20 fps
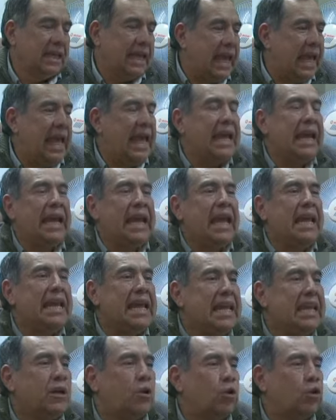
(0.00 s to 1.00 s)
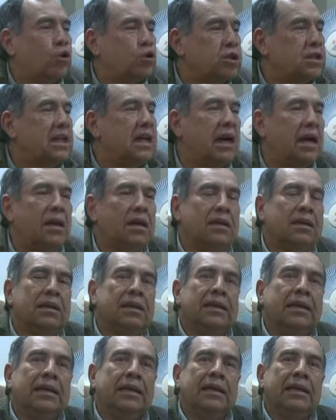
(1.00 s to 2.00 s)
que en genérico nos digan
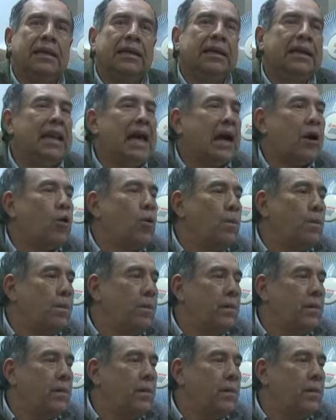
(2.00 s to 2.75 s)
y la,